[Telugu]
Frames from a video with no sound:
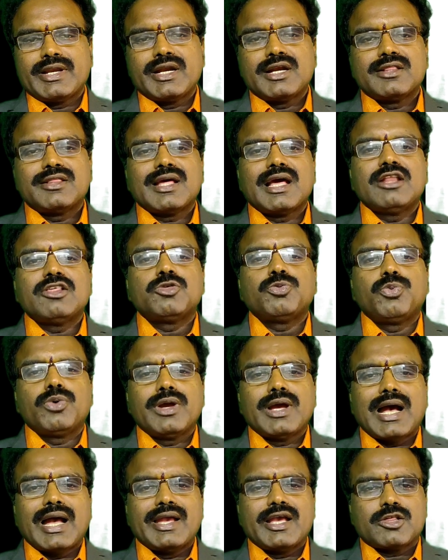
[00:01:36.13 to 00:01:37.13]
పరిగెడితే
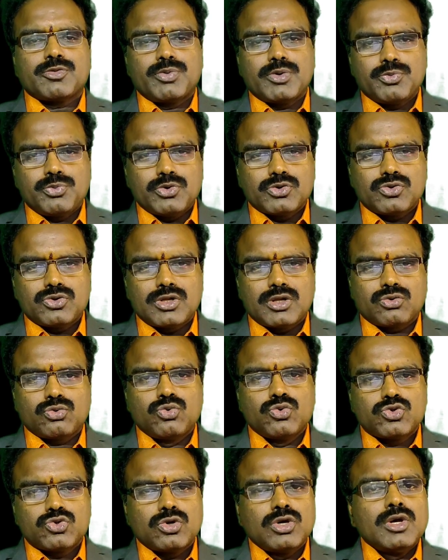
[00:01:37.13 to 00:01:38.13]
అలసిపోయి ఆయాసపడిపోతున్నారు
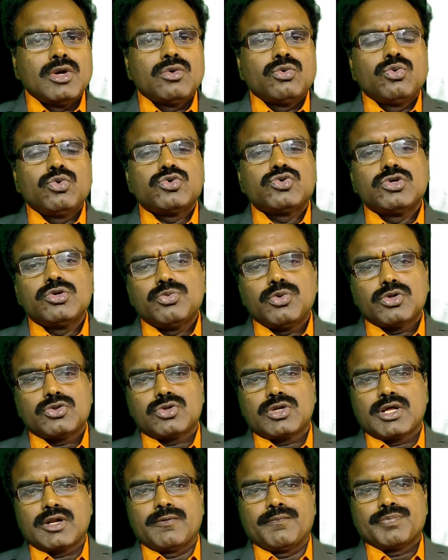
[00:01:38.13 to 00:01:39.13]
కూర్చో
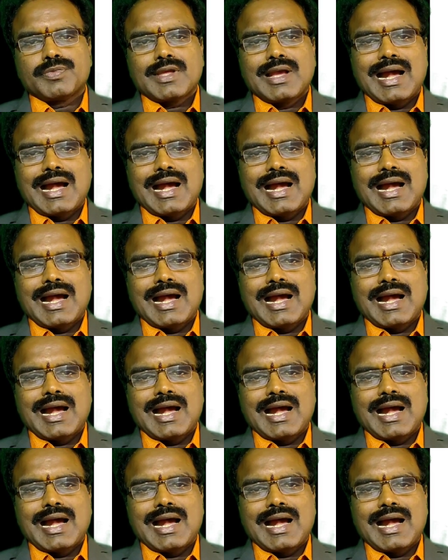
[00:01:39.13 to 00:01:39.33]
కూర్చుండిపోతున్నారు